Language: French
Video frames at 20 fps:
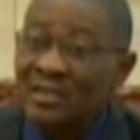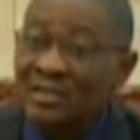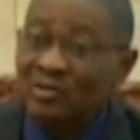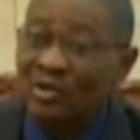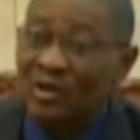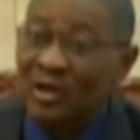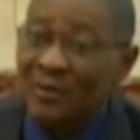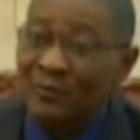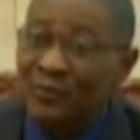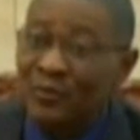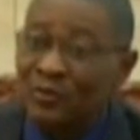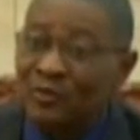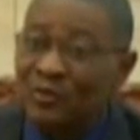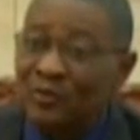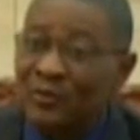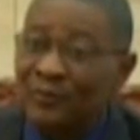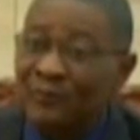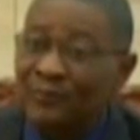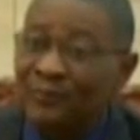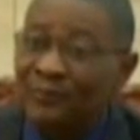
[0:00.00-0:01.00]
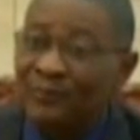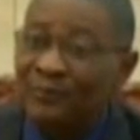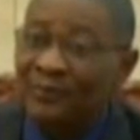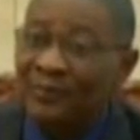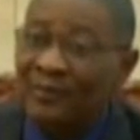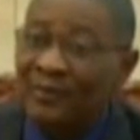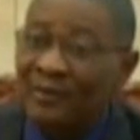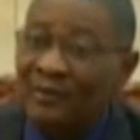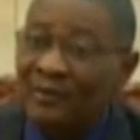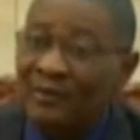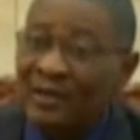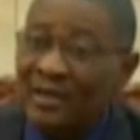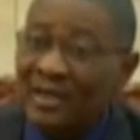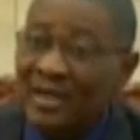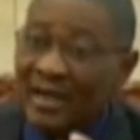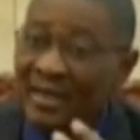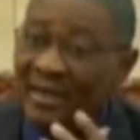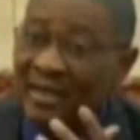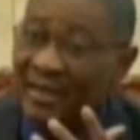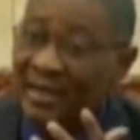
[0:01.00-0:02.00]
sur la poudre, qui
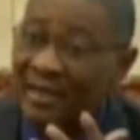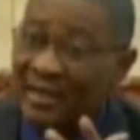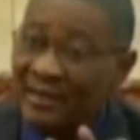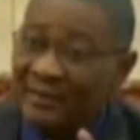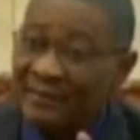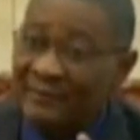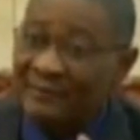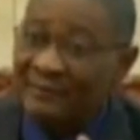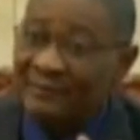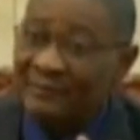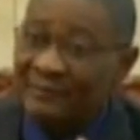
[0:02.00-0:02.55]
a créé